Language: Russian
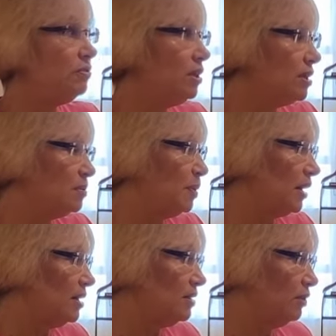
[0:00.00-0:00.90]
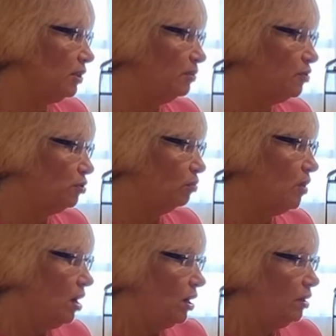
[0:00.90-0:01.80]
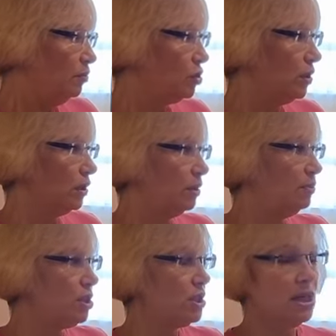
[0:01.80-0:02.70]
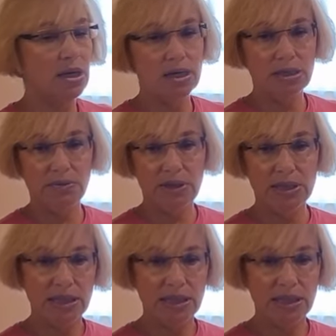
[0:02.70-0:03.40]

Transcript: не разбирались в этом всем. И муж говорит, а мы же заказывали с